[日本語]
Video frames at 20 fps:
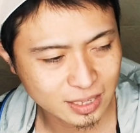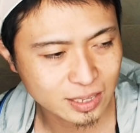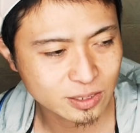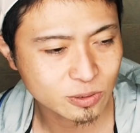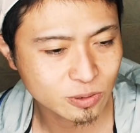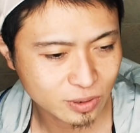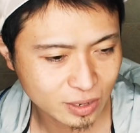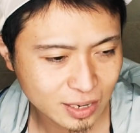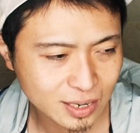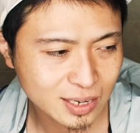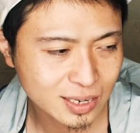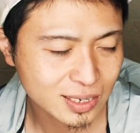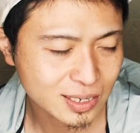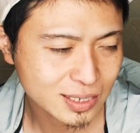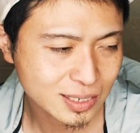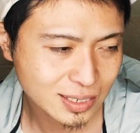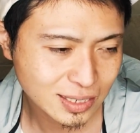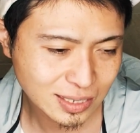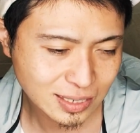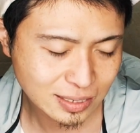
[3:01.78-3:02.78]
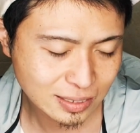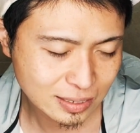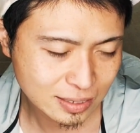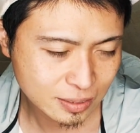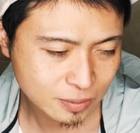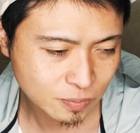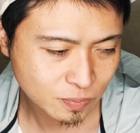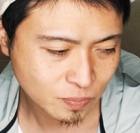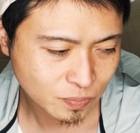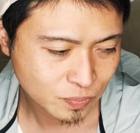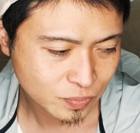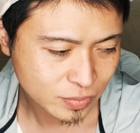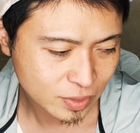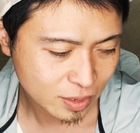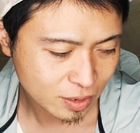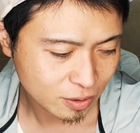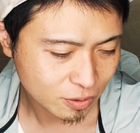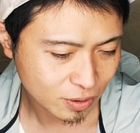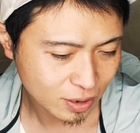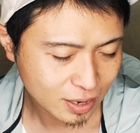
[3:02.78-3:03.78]
たのか
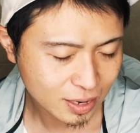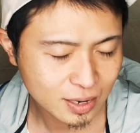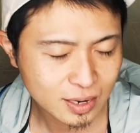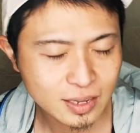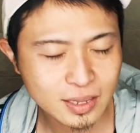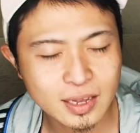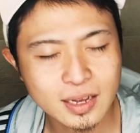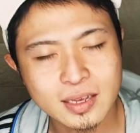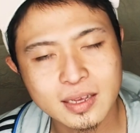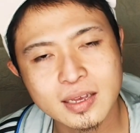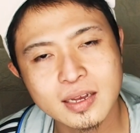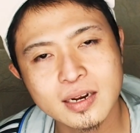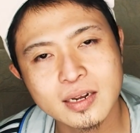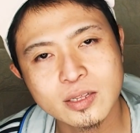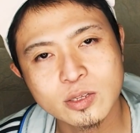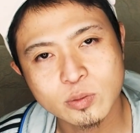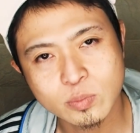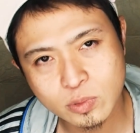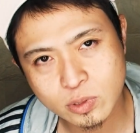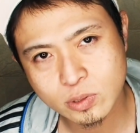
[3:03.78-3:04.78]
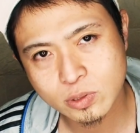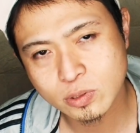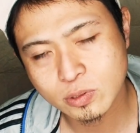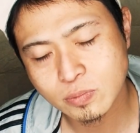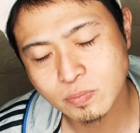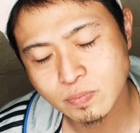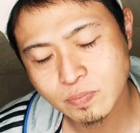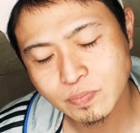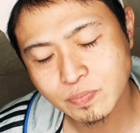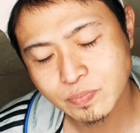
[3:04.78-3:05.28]
わからないけれども、